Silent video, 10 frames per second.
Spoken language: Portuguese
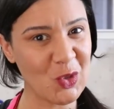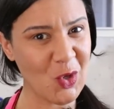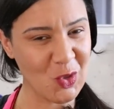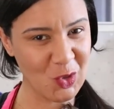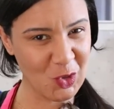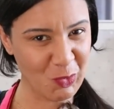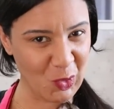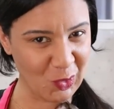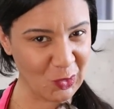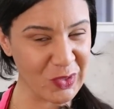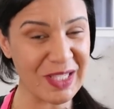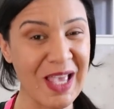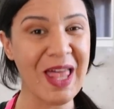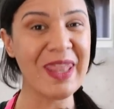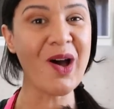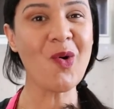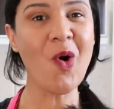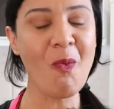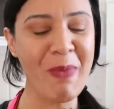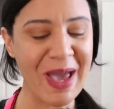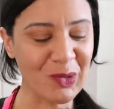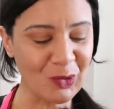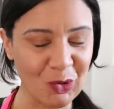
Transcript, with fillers: os nossos bolos. Não couberam